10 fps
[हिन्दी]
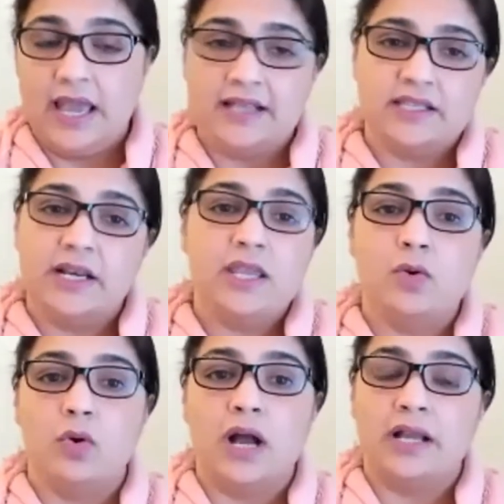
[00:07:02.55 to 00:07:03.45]
ऐसा नहीं
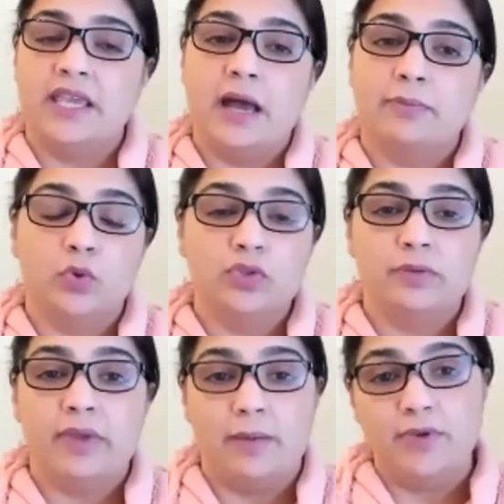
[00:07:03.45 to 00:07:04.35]
होगा कि आप दो दिन
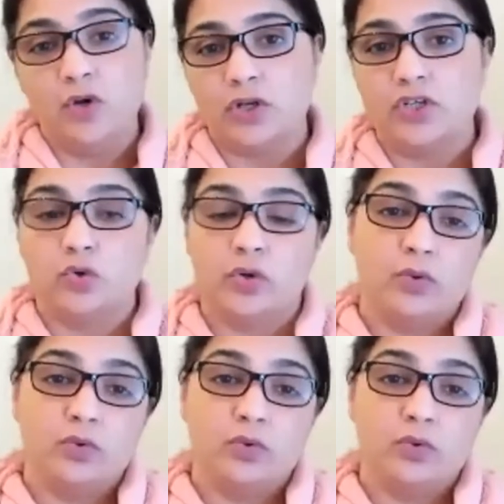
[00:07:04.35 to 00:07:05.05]
में अपनी नौकरी छोड़